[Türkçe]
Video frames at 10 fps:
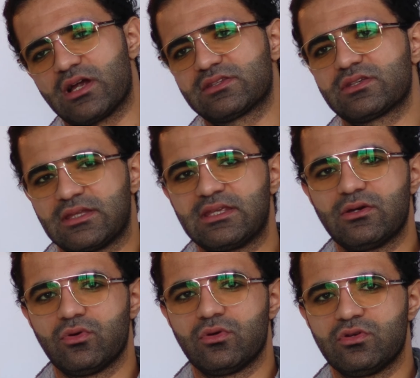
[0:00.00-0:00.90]
Artık yani
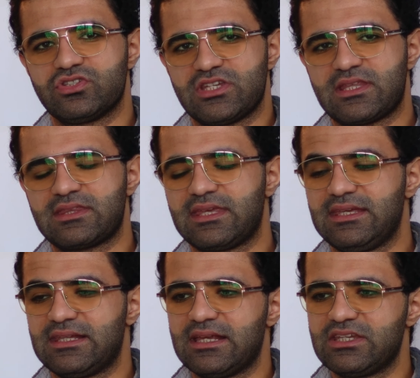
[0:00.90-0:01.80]
e, şeyde de
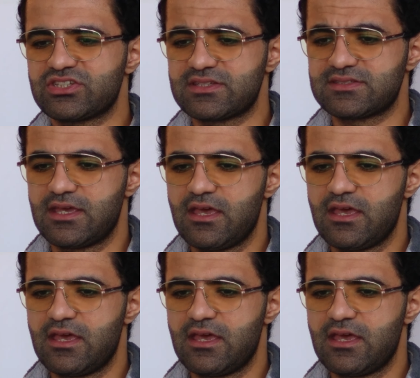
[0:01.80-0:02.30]
ilerleyeceğiz.